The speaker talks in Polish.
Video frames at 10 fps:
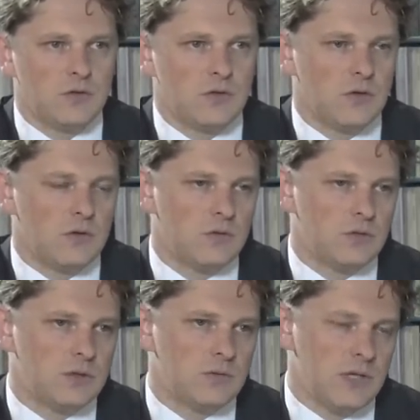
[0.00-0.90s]
to co
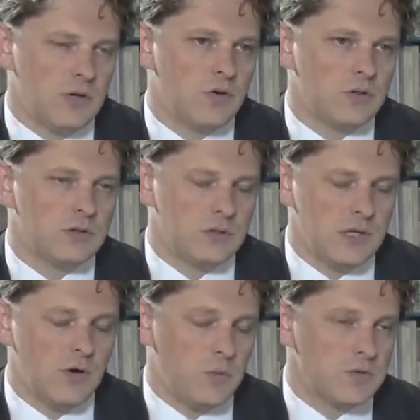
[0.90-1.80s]
się na kogoś,
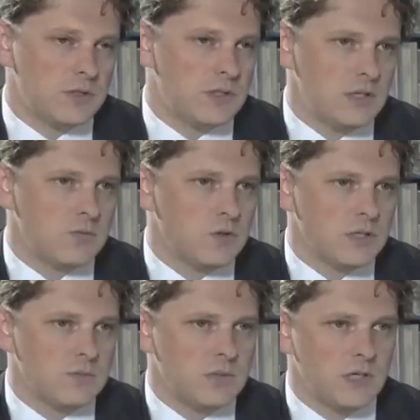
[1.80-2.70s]
na opozycję też
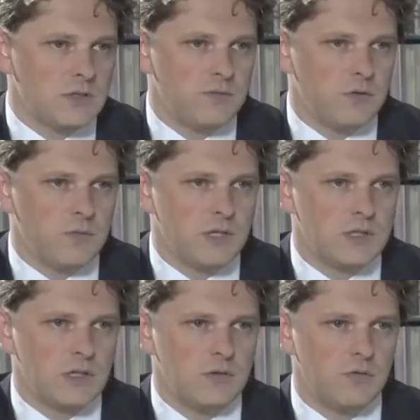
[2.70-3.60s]
można zbierać
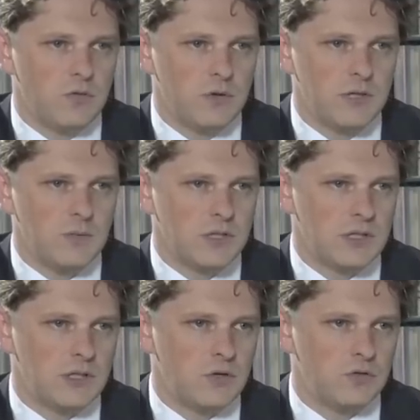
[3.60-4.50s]
informacje i w ogóle nie ma
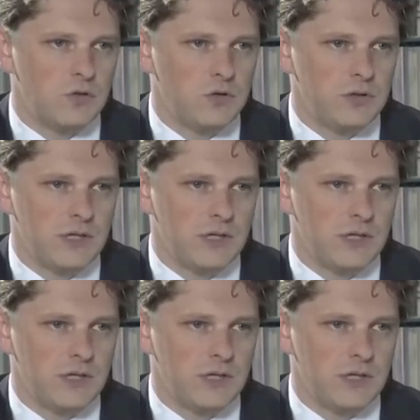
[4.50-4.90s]
żadnej kontroli